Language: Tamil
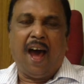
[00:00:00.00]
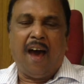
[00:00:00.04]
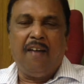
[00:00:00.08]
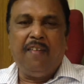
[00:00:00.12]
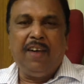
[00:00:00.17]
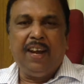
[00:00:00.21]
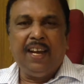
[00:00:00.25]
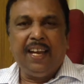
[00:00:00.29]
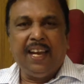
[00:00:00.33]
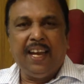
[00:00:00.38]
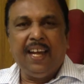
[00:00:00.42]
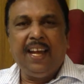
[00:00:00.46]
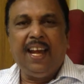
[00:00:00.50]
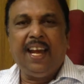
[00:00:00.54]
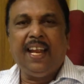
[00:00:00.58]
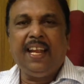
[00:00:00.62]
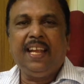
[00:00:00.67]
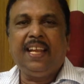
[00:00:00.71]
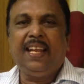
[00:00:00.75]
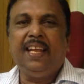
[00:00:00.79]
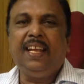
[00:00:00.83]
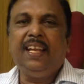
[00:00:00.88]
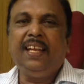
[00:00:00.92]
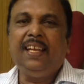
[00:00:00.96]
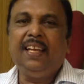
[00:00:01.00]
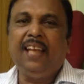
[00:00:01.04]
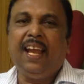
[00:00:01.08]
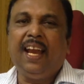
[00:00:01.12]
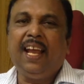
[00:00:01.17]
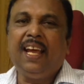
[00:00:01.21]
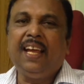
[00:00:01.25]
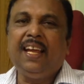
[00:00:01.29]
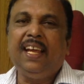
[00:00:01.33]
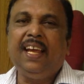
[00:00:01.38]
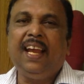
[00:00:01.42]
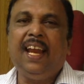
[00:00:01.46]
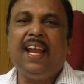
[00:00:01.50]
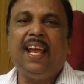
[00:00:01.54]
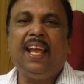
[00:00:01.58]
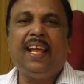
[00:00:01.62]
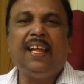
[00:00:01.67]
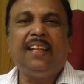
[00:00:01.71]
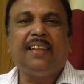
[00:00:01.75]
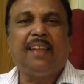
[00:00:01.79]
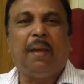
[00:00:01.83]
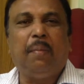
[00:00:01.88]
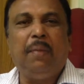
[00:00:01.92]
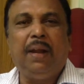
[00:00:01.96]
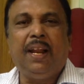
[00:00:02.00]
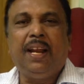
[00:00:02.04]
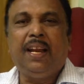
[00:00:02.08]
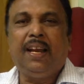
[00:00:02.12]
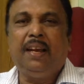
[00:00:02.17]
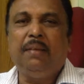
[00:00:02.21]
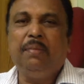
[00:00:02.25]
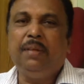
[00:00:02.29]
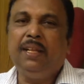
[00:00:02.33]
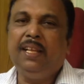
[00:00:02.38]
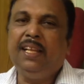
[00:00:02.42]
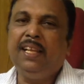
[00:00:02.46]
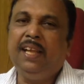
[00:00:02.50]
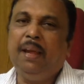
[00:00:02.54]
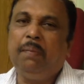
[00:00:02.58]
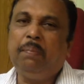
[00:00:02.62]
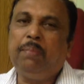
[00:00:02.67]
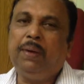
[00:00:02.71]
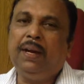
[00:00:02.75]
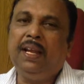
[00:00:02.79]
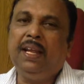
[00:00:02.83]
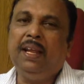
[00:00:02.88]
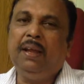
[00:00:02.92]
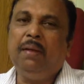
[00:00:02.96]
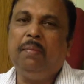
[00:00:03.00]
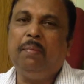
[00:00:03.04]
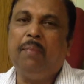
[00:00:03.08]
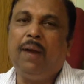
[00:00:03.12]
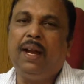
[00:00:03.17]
அவர் இன்றைக்கு இலங்கையிலே தமிழர்கள் மீது எப்படி